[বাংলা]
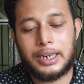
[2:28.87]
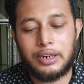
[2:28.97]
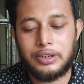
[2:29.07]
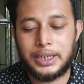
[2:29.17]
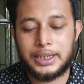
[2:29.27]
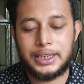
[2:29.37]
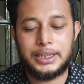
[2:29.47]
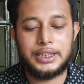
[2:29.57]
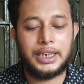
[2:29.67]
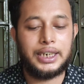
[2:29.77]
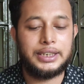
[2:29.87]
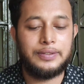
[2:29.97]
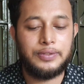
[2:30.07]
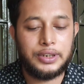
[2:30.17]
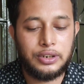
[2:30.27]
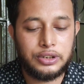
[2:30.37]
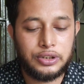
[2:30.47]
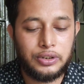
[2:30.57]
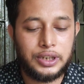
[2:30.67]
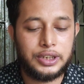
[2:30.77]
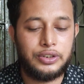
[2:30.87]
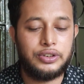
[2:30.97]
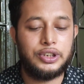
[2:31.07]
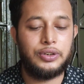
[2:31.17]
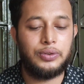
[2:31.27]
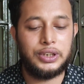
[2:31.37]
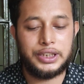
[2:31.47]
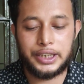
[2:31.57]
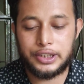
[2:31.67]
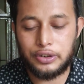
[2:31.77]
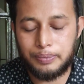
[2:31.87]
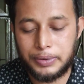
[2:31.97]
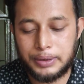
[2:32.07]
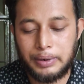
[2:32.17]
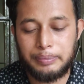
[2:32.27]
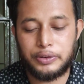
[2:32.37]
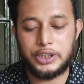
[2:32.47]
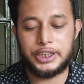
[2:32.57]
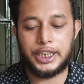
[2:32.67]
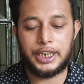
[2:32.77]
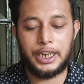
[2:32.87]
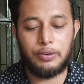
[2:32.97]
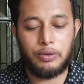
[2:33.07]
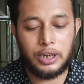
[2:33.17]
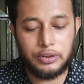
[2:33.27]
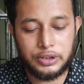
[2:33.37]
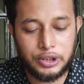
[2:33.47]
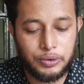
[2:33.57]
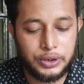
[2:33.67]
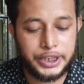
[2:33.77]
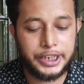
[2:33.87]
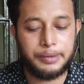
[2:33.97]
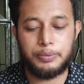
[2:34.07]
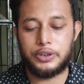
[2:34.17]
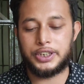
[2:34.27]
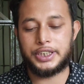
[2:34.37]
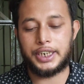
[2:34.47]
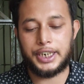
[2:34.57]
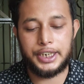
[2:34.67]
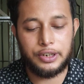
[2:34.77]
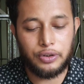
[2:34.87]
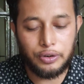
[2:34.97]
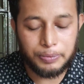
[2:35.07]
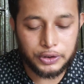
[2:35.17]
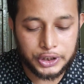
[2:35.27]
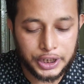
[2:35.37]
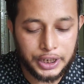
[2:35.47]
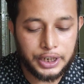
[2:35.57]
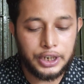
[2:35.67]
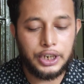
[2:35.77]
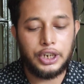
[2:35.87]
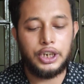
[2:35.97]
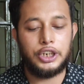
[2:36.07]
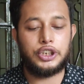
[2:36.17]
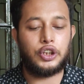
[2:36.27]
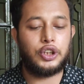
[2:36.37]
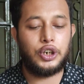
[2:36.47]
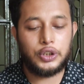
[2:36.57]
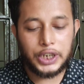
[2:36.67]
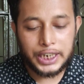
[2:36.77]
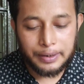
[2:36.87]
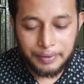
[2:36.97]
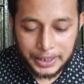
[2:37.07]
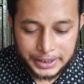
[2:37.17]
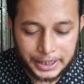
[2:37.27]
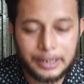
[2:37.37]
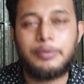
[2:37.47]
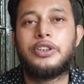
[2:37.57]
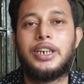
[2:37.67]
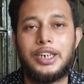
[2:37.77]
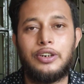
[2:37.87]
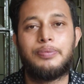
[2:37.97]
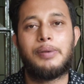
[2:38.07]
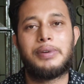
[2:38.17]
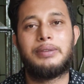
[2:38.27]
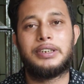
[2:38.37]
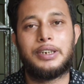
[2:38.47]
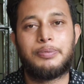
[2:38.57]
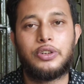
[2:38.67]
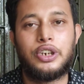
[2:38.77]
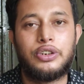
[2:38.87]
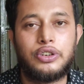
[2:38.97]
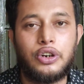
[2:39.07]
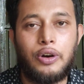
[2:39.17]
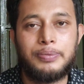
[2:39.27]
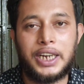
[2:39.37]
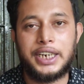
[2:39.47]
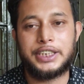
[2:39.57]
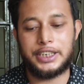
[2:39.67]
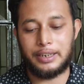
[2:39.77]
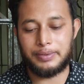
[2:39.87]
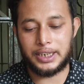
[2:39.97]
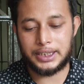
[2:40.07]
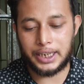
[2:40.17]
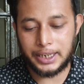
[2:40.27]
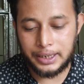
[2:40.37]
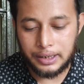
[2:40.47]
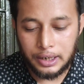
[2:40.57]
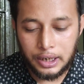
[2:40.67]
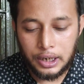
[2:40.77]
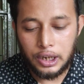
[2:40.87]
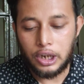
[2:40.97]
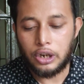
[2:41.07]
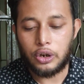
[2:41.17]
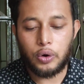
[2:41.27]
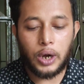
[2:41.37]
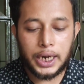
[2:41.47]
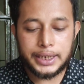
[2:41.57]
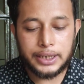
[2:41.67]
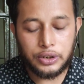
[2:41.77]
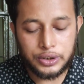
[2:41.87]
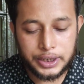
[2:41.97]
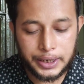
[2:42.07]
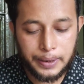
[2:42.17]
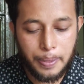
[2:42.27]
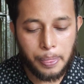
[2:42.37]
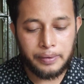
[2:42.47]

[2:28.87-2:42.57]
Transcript: আঠারো থেকে তেইশ টাকা সিপি রস চলতেছে হচ্ছে উনিশ থেকে চব্বিশ বা পঁচিশ টাকা এ ওয়ান হচ্ছে উনিশ থেকে পঁচিশ টাকা নিয়োগ হচ্ছে সতেরো থেকে বাইশ টাকার মধ্যে নিহব কোম্পানির বাচ্চা প্রতিনিয়ত কম থাকে সেটা আপনারা জানেন কোয়ালিটি হচ্ছে